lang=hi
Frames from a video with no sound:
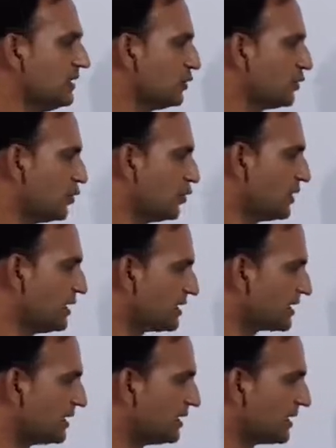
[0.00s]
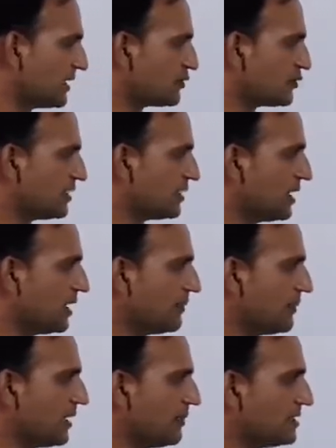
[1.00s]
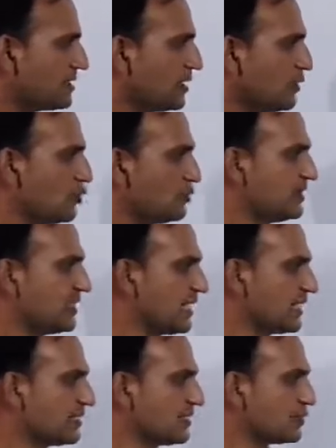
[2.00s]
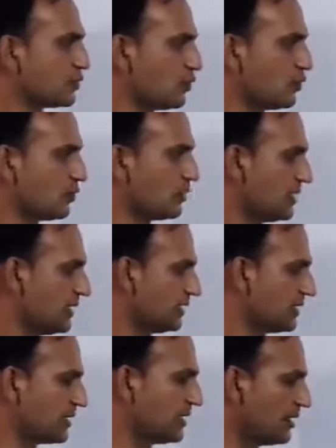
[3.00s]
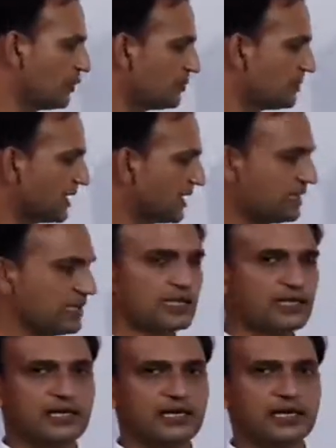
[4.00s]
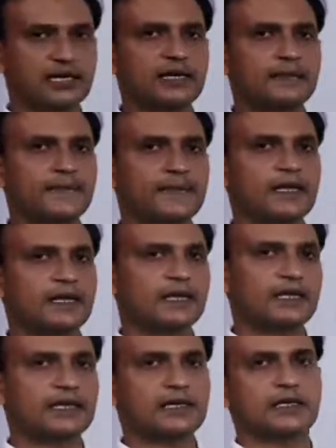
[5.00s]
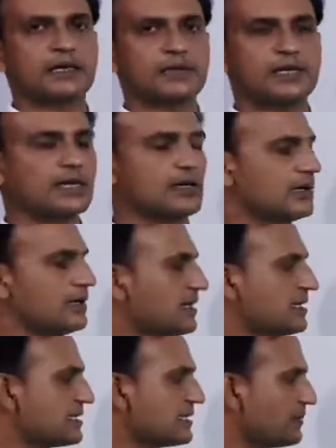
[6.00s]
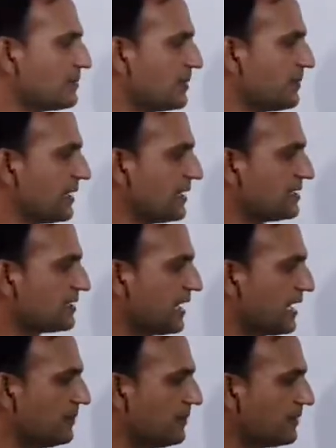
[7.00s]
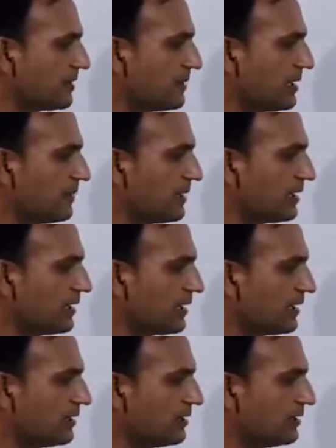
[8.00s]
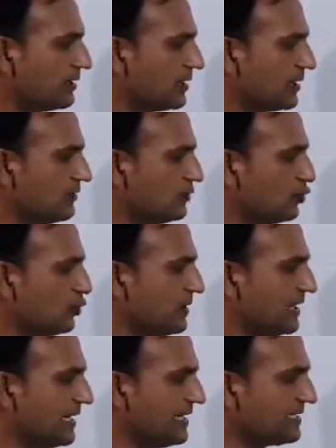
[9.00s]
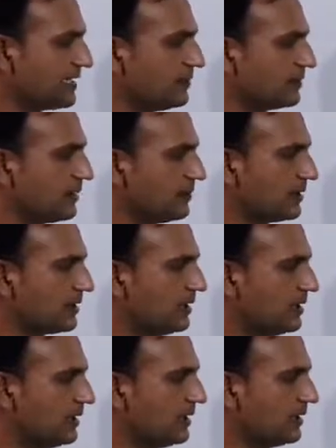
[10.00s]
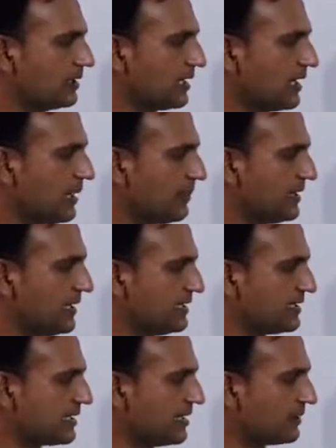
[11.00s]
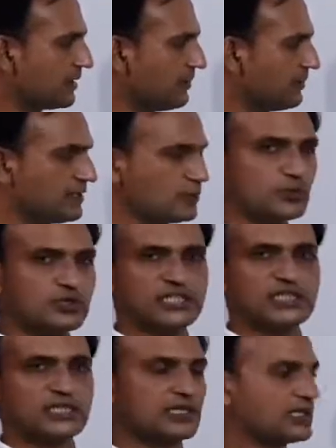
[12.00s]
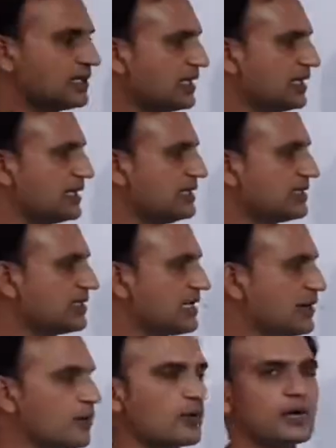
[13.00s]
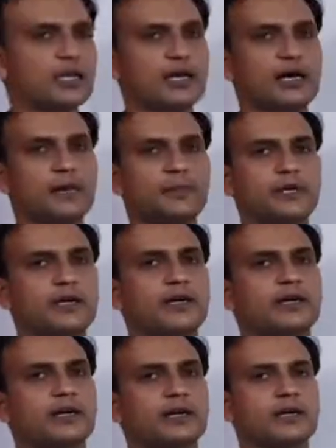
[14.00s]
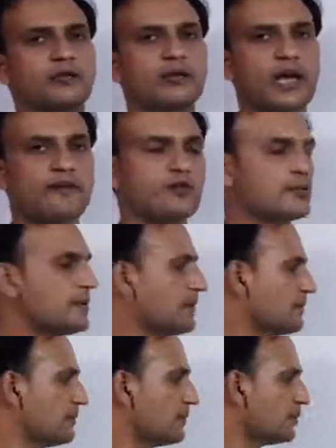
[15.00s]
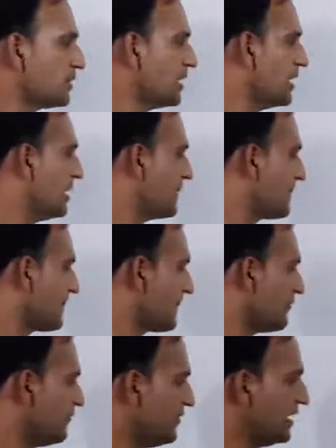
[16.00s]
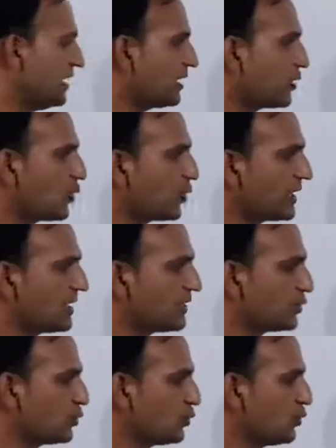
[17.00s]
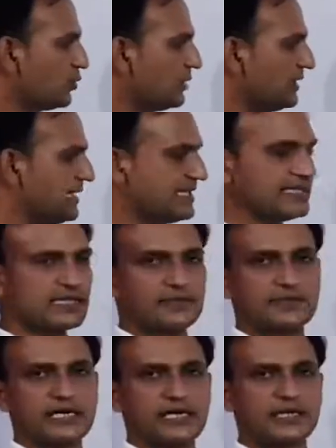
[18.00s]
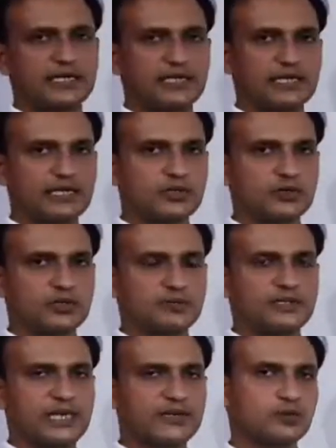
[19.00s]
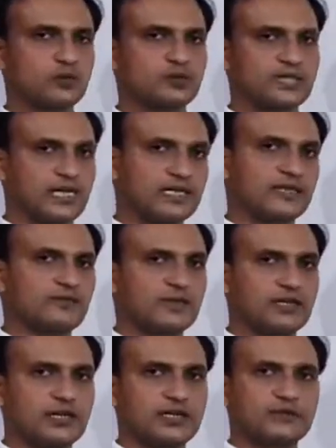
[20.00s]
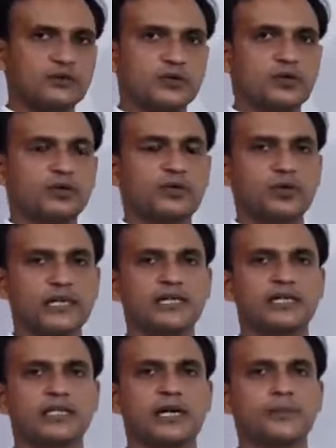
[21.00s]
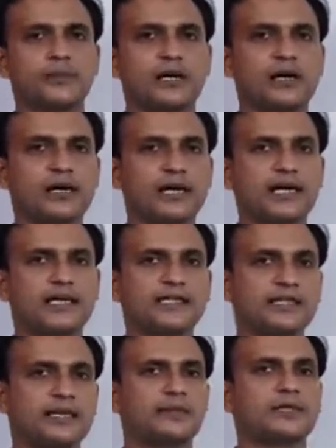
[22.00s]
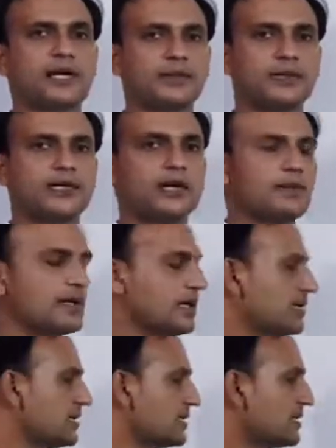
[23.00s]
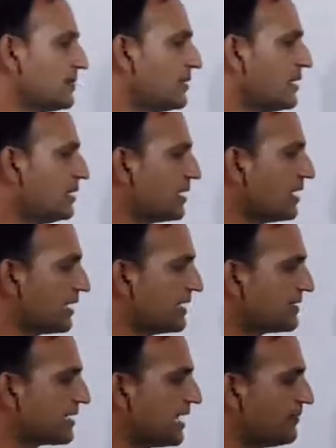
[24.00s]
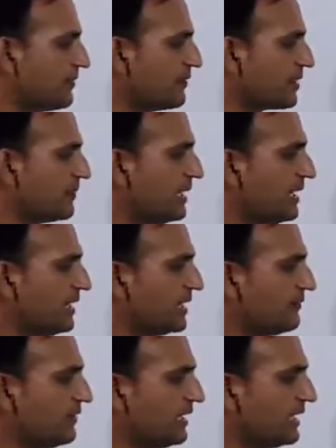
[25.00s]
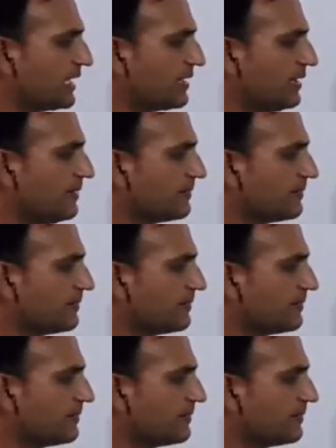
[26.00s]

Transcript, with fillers: तो इसका देखें स्टूडेंट यहाँ पे हम इसका ऑब्जेक्ट इसको इधर ऑब्जेक्ट लेके आ रहे हैं लेकर हमने क्या करना है कि सबसे पहले इसका हेल्पिंग वर्ब यहाँ पे लगाना है ठीक है जो भी है इसके मुताबिक ठीक है आपने इसके मुताबिक इसको चेंज कर देना है इसके अकॉर्डिंग आपने क्या करना है यू हैव टू बी पुट विल अकॉर्डिंग टू दिस सब्जेक्ट यानी कि ये जो सब्जेक्ट ऑब्जेक्ट कन्वर्ट होकर इधर यहाँ पे आ रहा है इसके मुताबिक आपने सब लगाना है इसका हेल्पिंग वर्ब ये विल आएगा